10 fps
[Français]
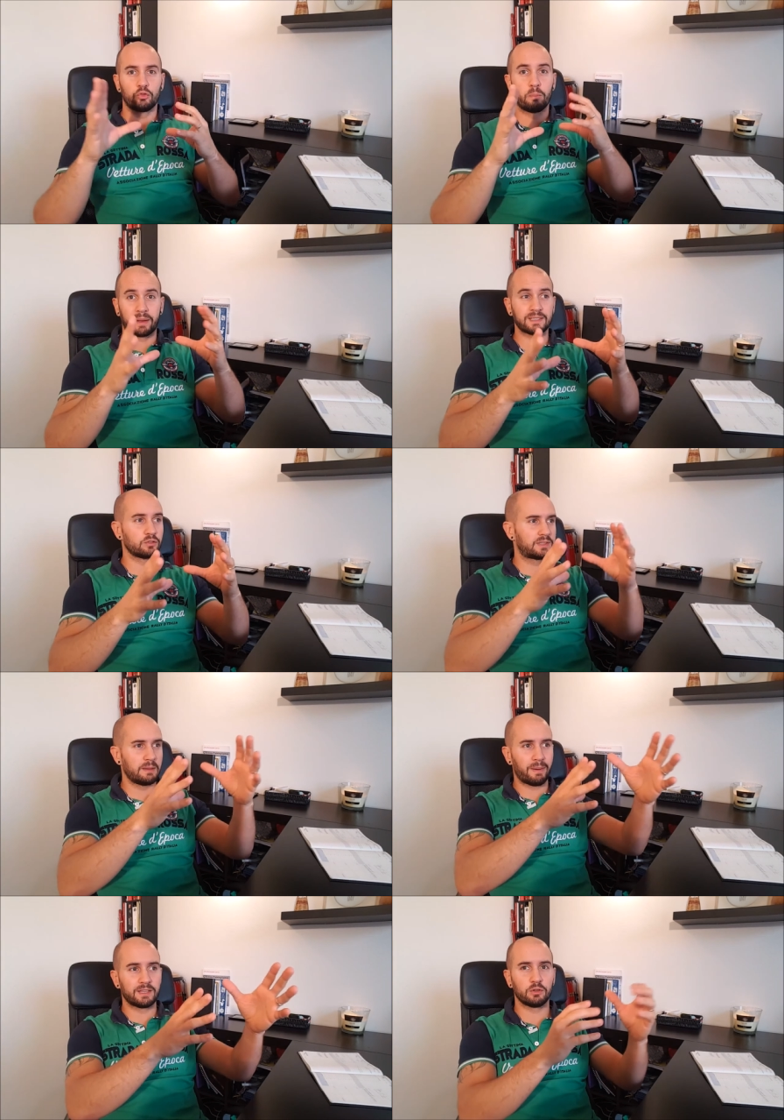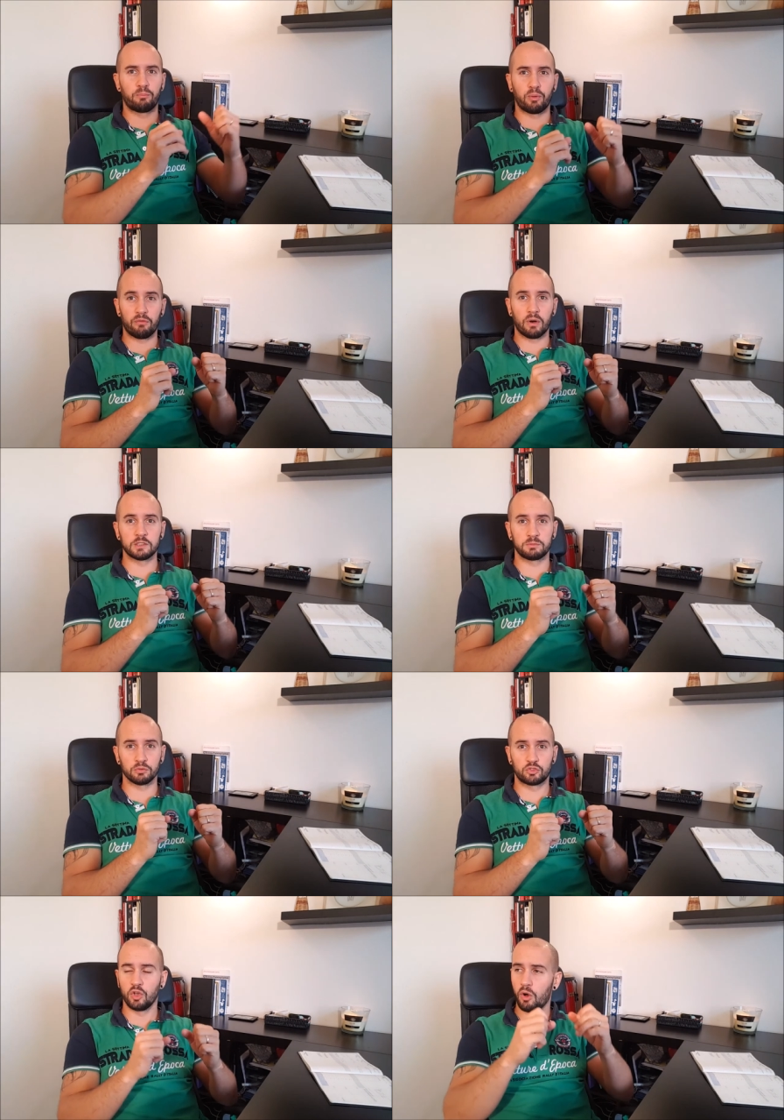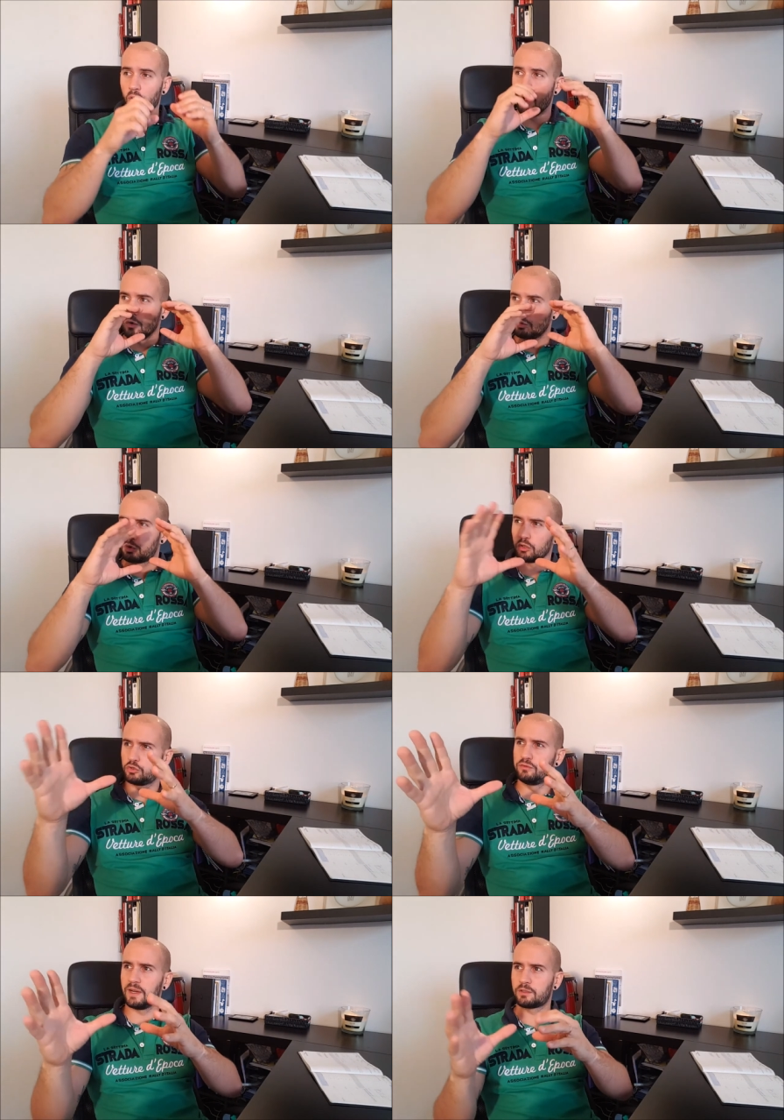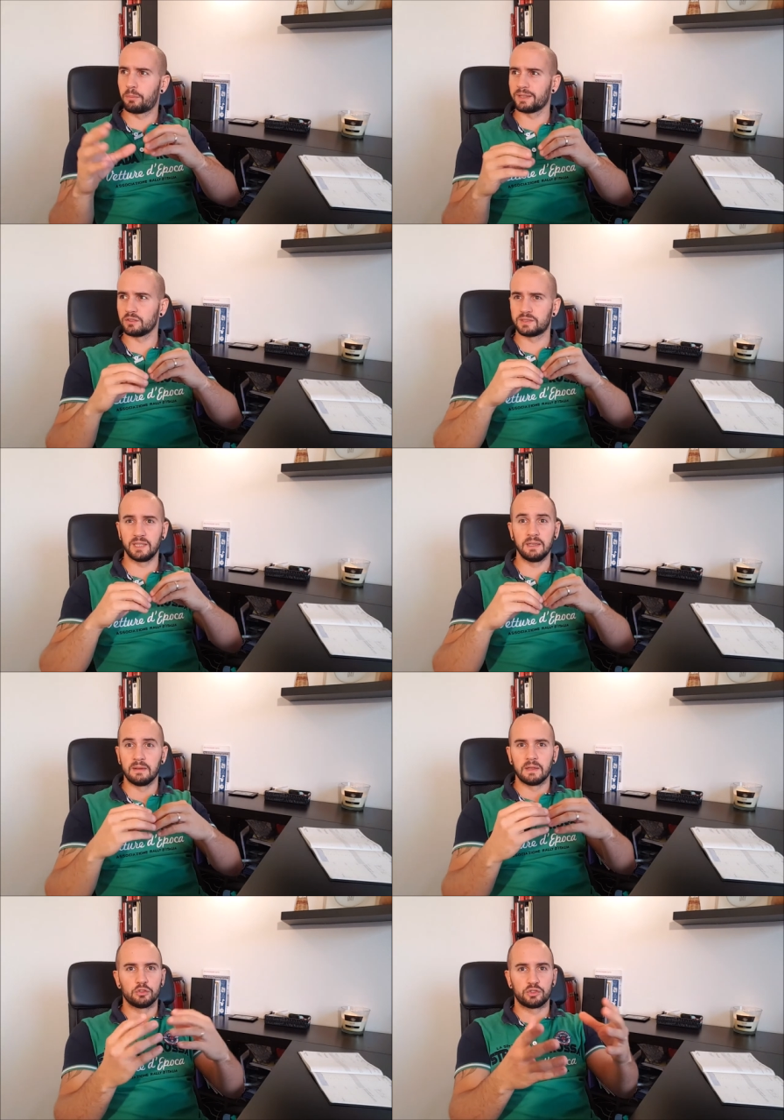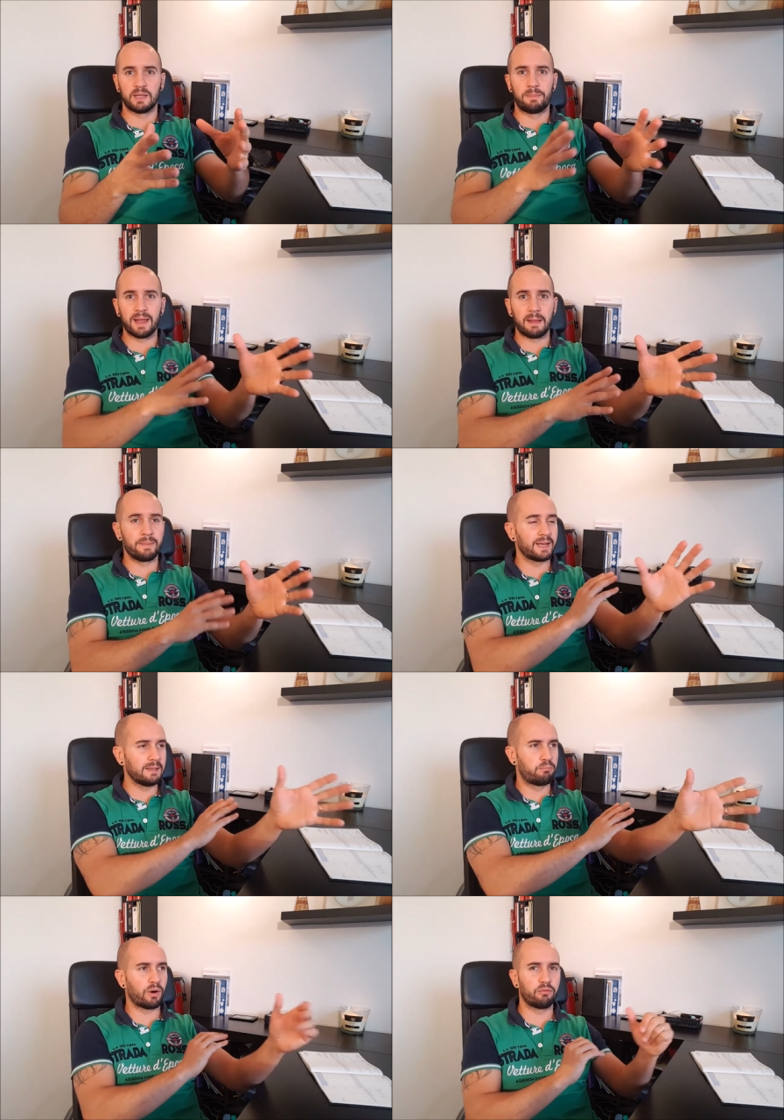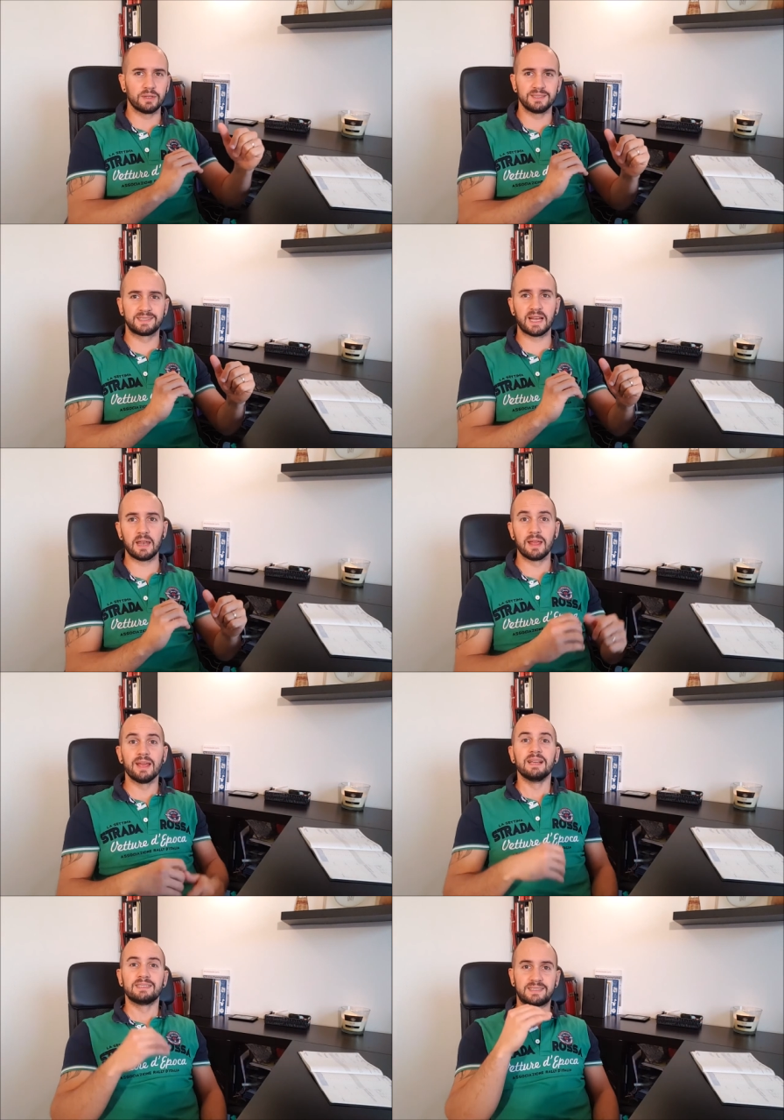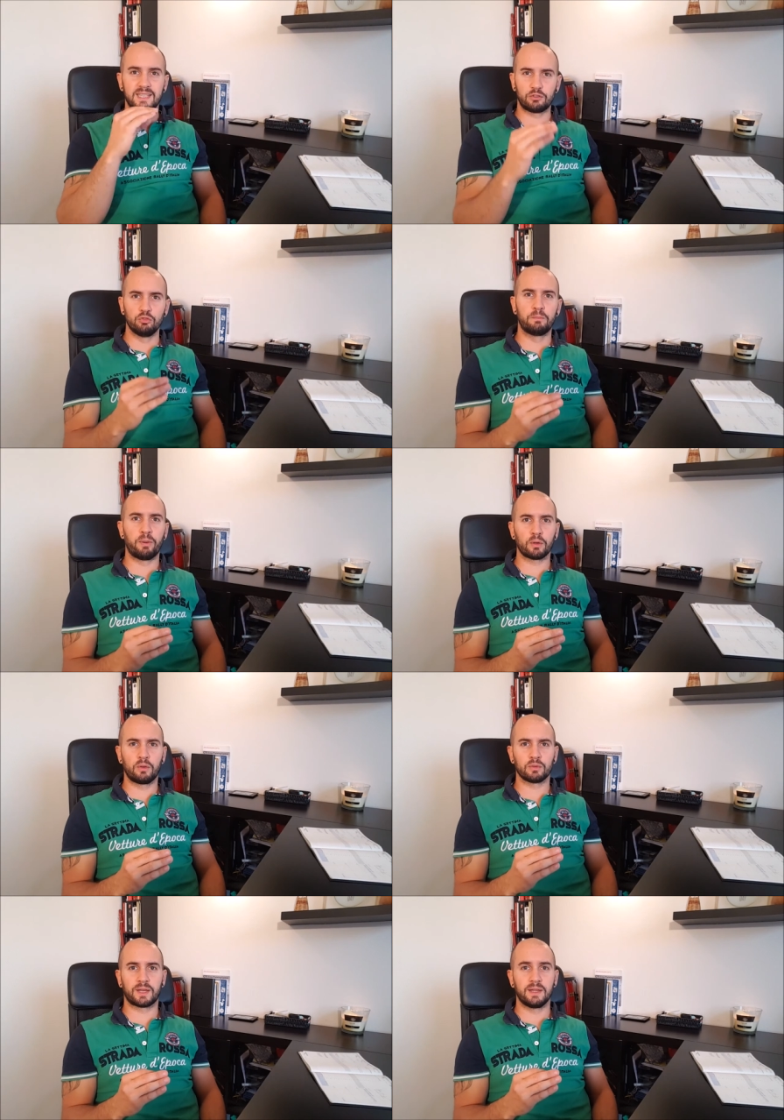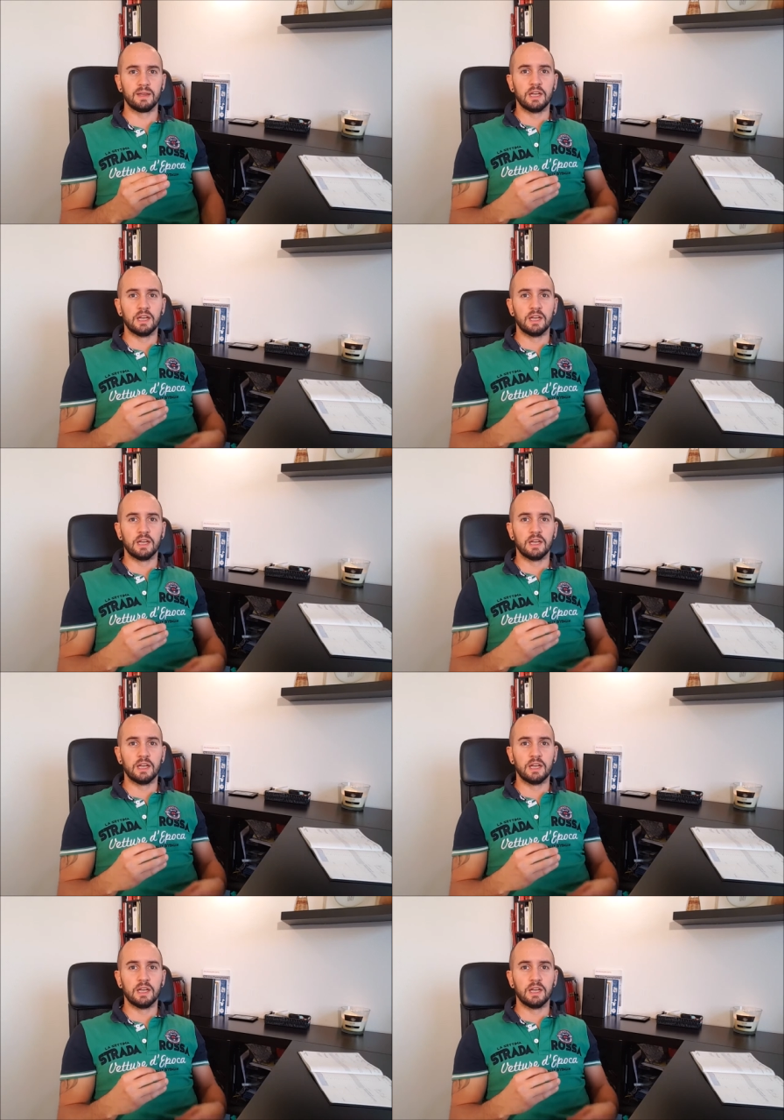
te présenter, par exemple, pour avoir un sponsor, ou quand tu vas te présenter, je ne sais pas, à la mairie pour avoir une salle, c'est une porte d'entrée.